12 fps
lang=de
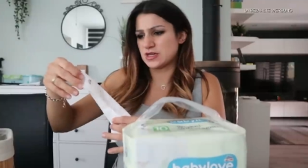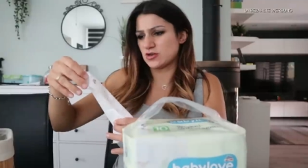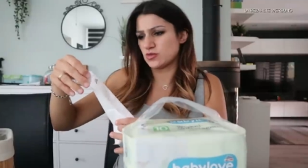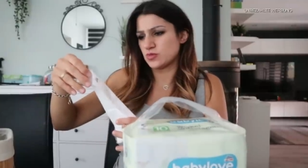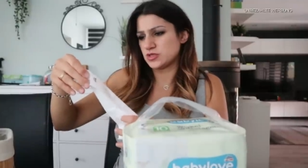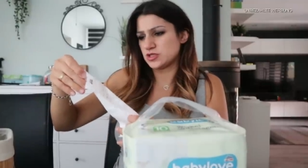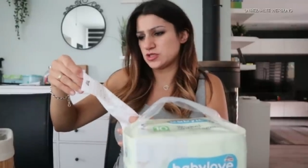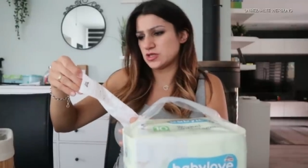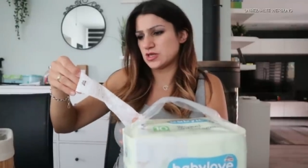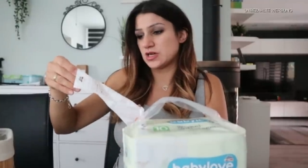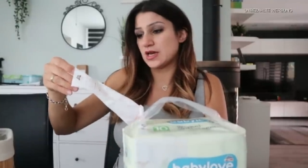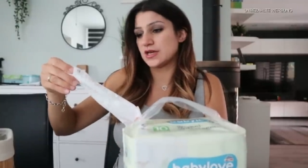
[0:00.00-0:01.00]
glaube ich.
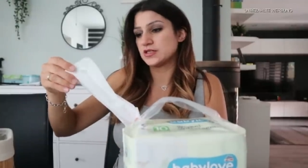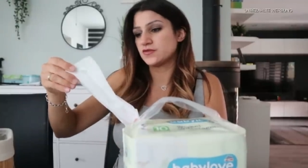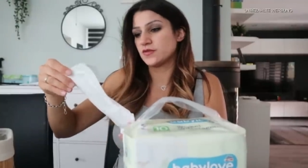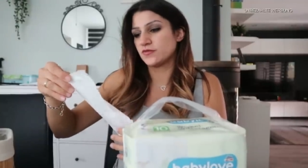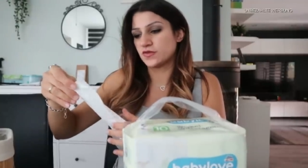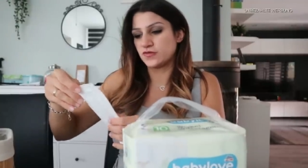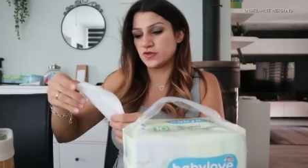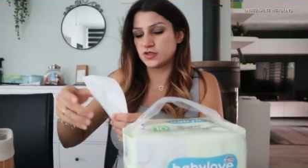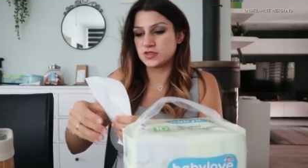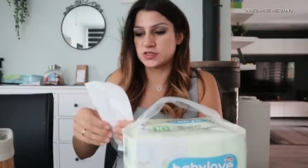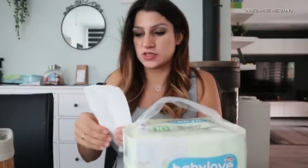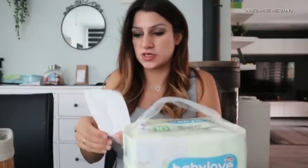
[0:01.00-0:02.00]
Ne, 1,45.
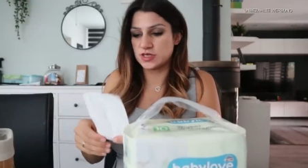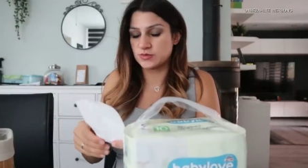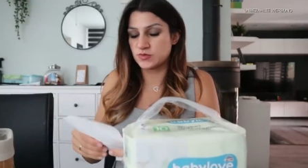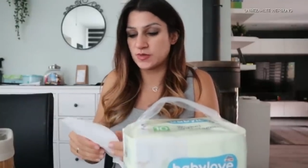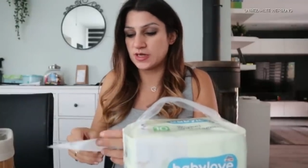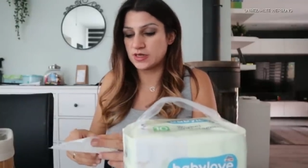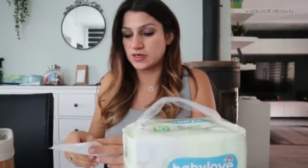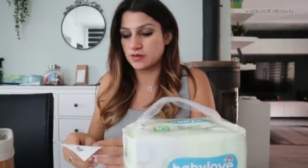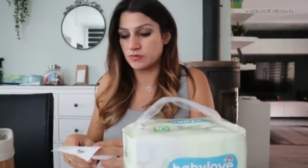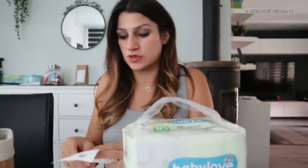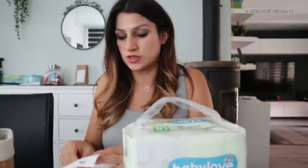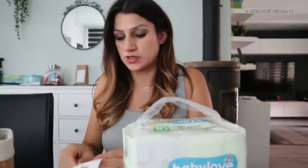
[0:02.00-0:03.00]
Ich habe es billiger
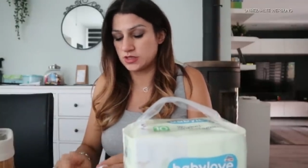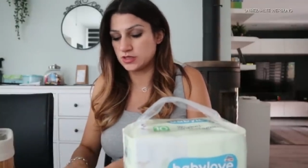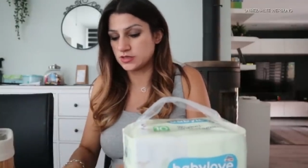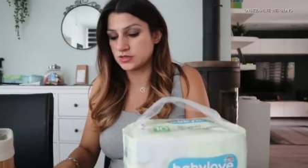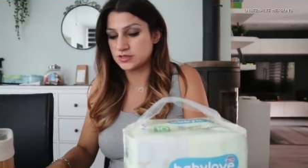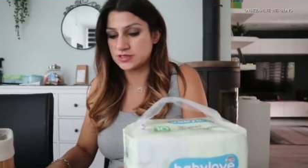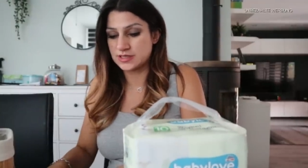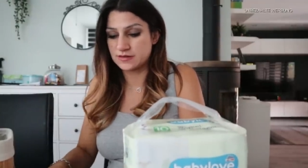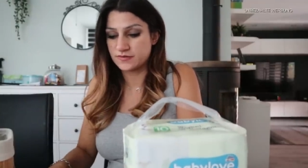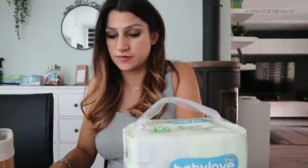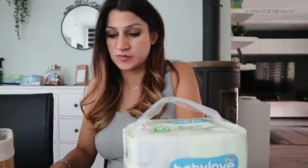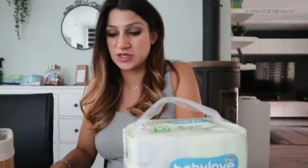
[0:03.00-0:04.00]
gemacht. Hier ist der
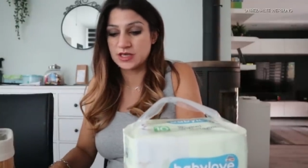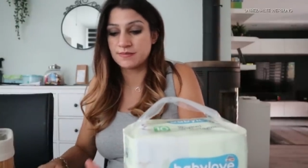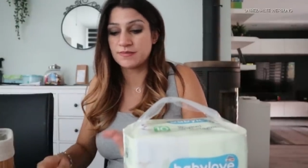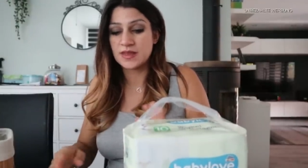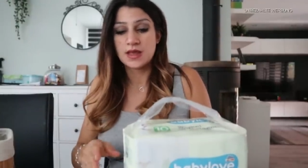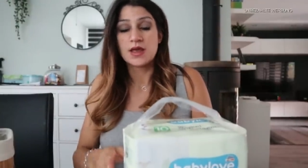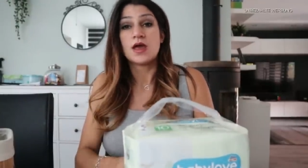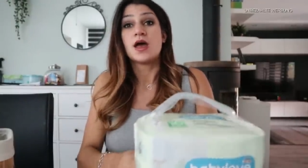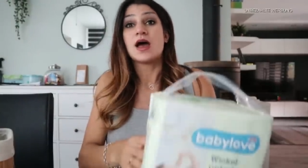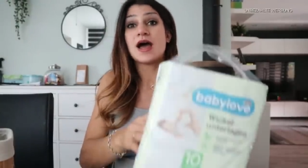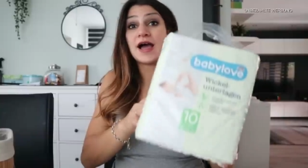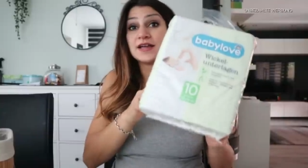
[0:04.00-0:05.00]
Zettel vom DM.
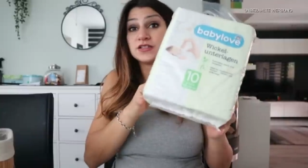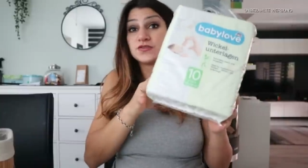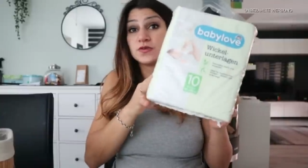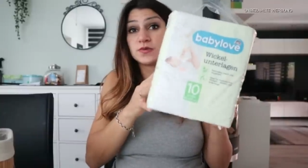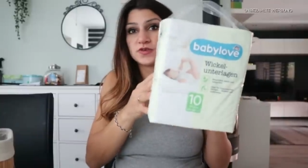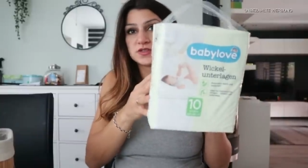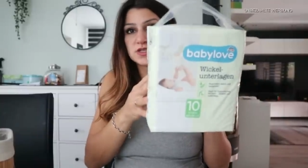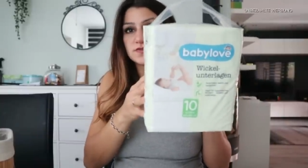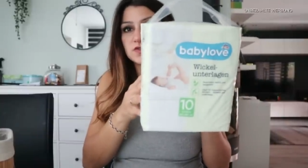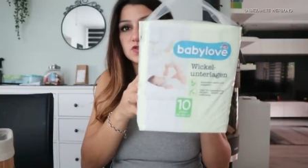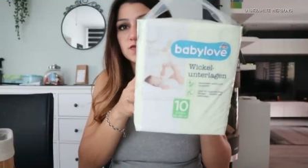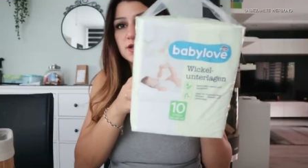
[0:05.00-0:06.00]
1,45
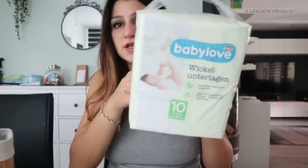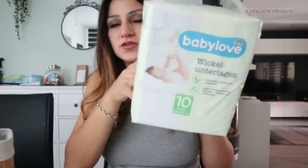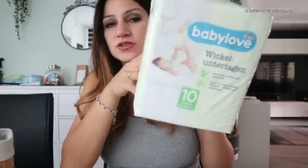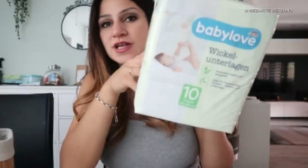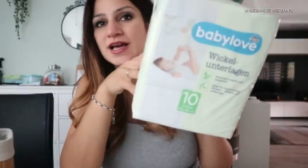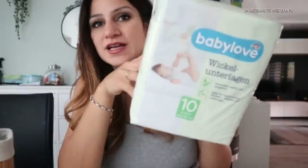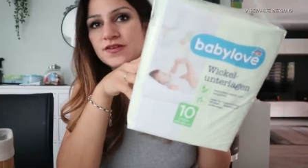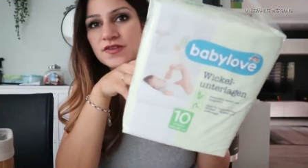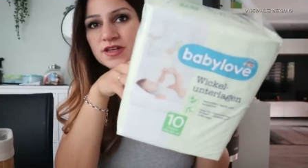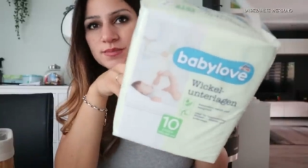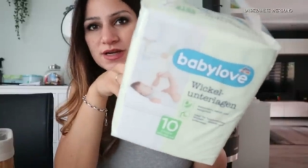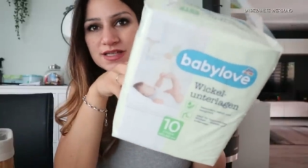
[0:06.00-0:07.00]
für so Wickelunterlagen. Ich
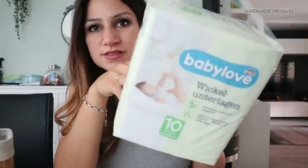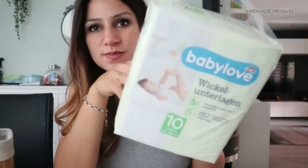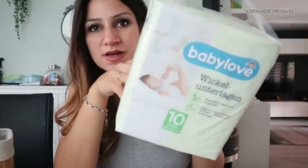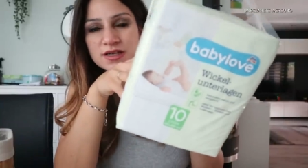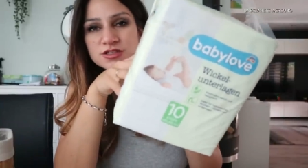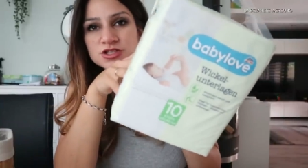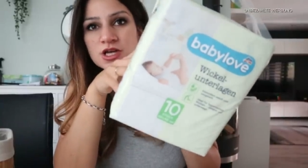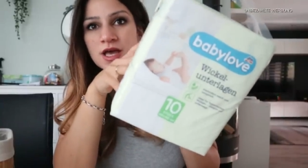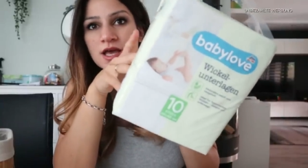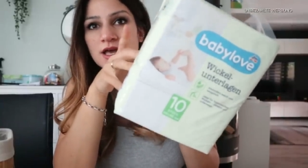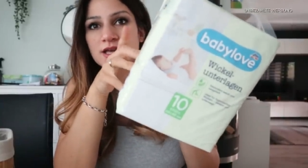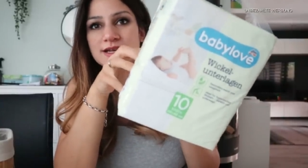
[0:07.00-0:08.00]
finde die immer ganz praktisch.
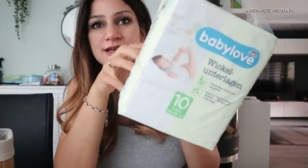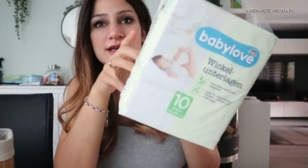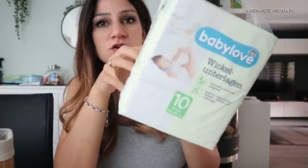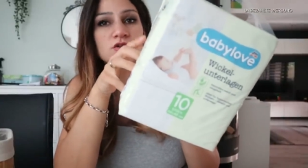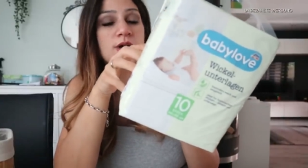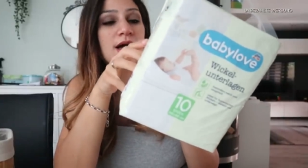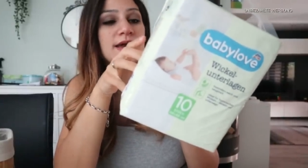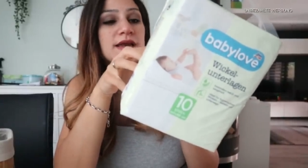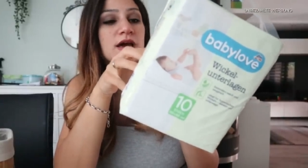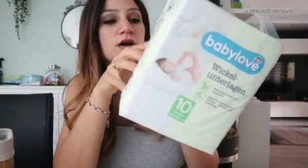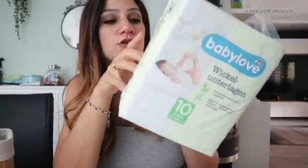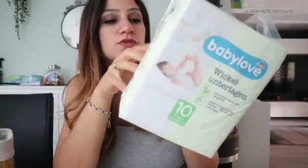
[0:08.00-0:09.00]
Ich lege auch immer
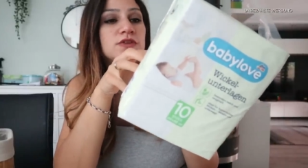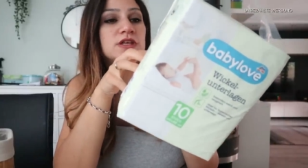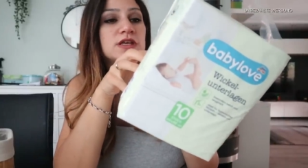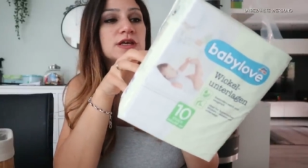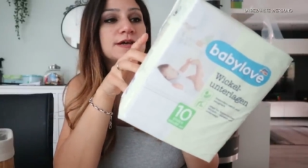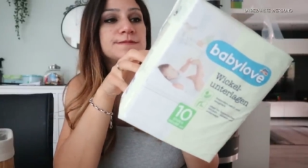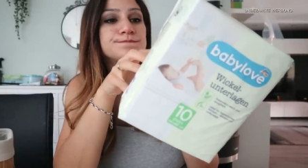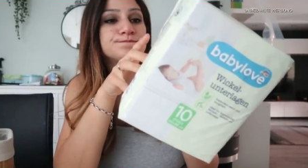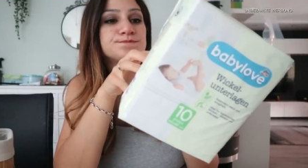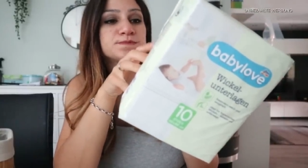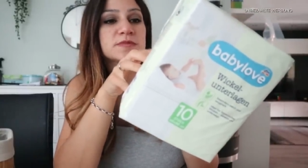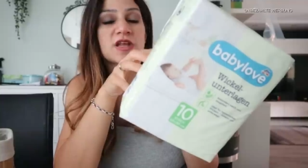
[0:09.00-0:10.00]
eine auf die
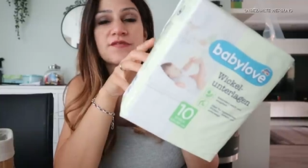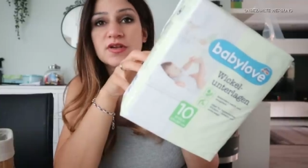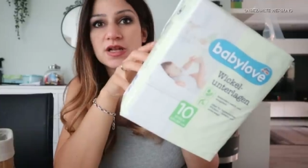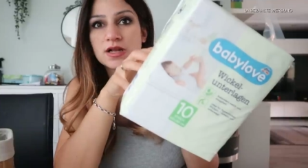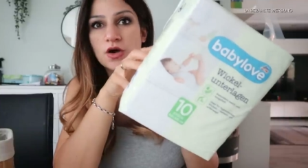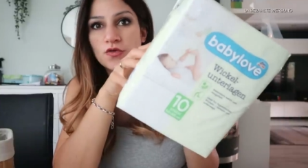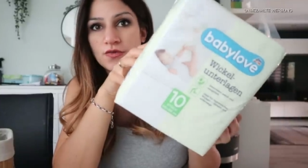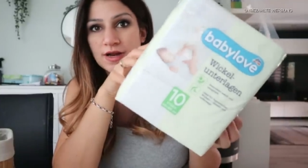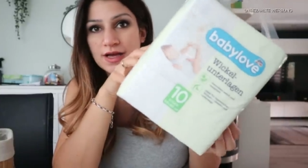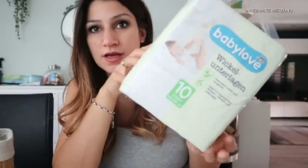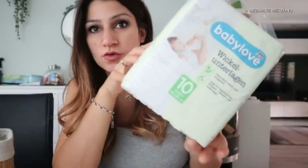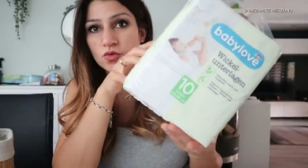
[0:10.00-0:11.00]
ähm,
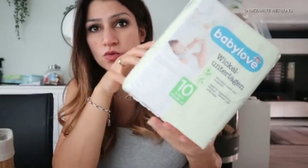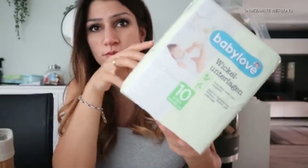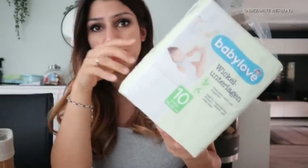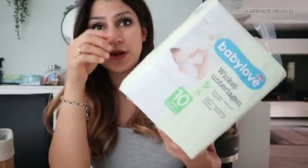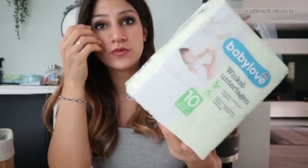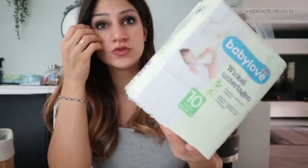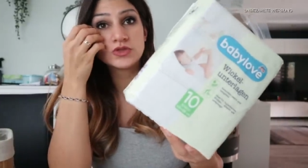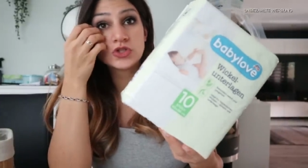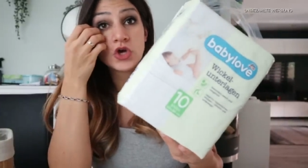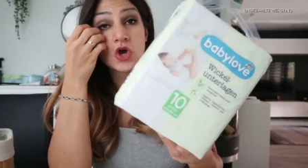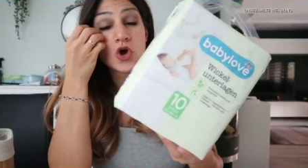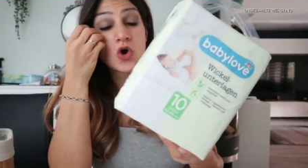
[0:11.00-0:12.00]
Wickelauflage oben bei uns.
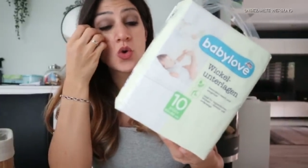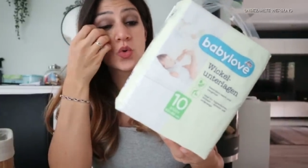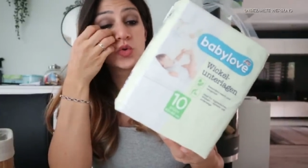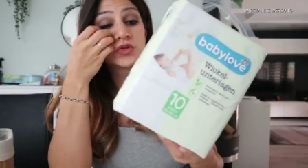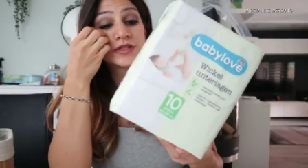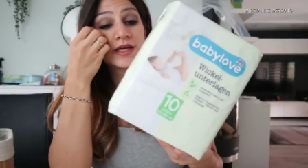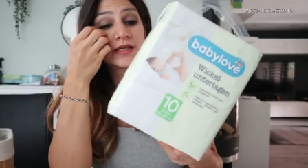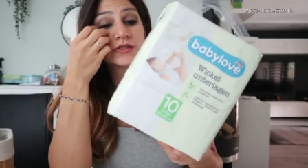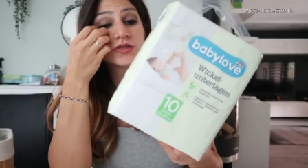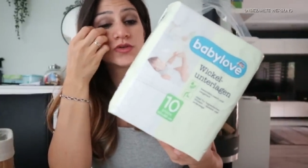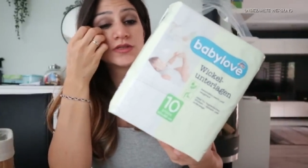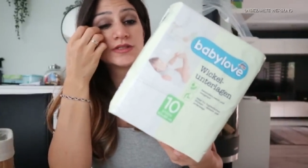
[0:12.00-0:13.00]
Und
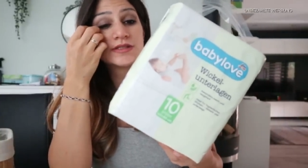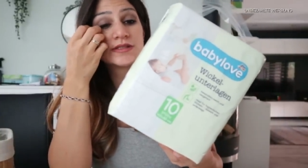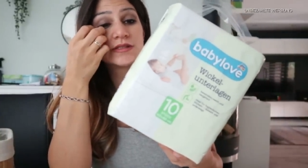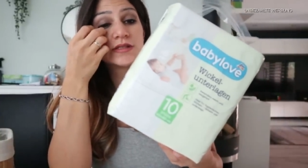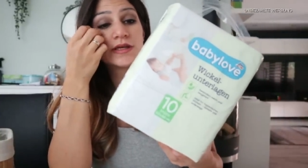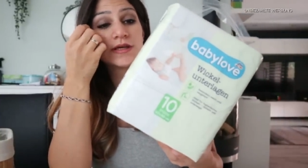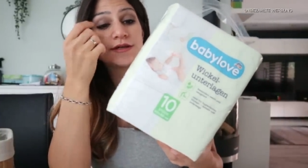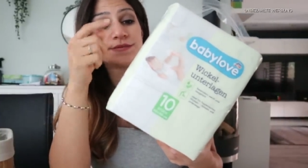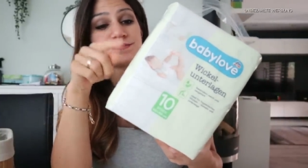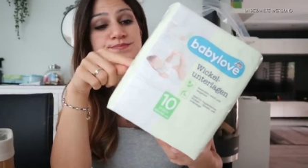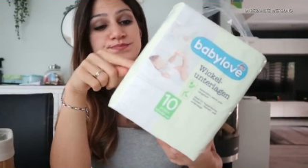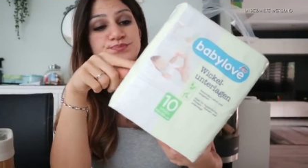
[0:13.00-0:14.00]
ansonsten...
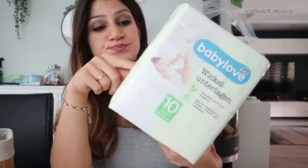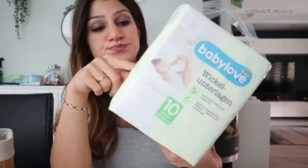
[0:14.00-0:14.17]
Ähm,